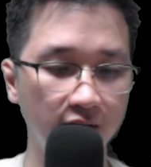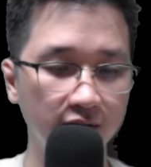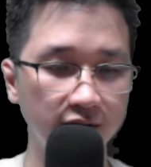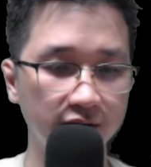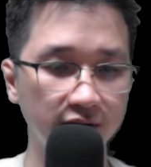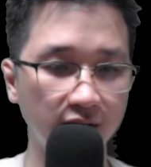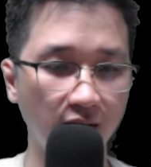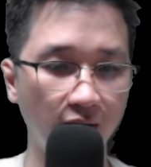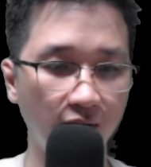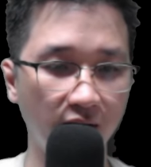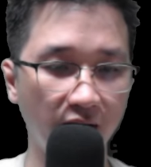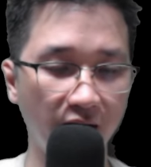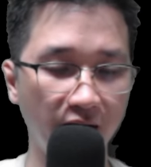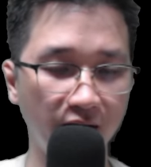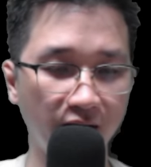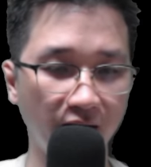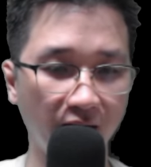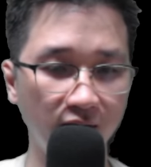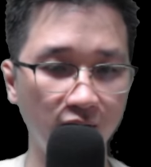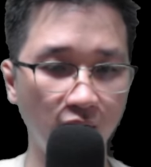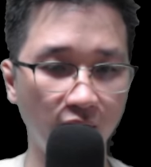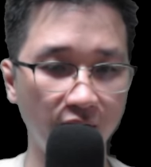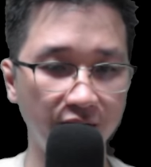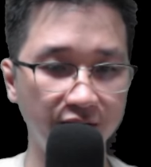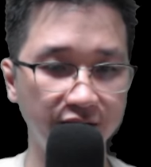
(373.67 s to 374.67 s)
Sau khi
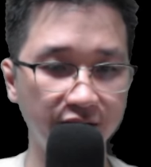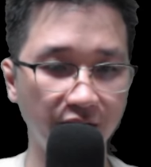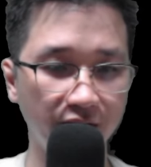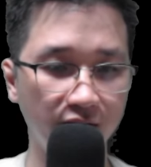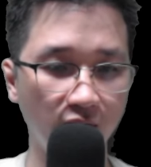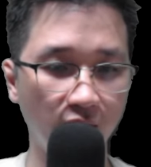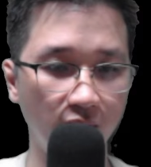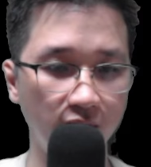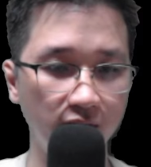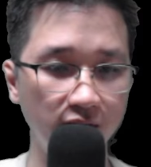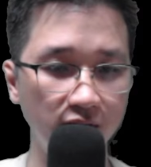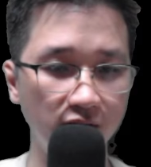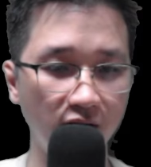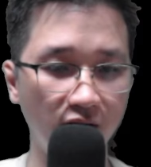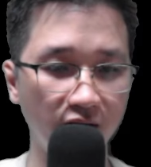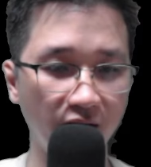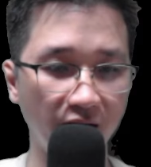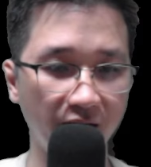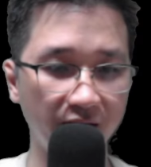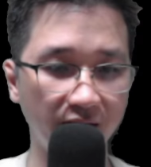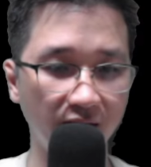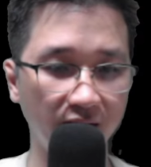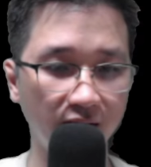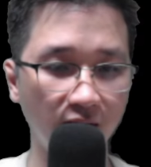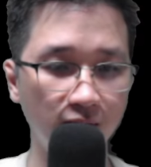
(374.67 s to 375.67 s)
ngắn ngủi chỉnh đốn, Khương
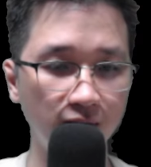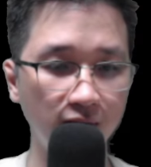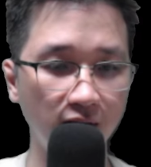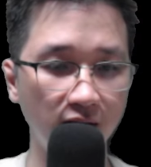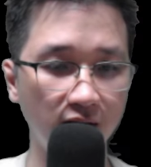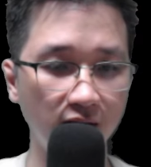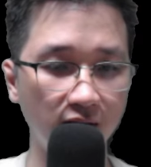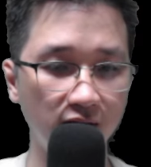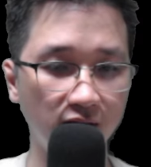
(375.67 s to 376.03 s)
Nghị đã thống ngự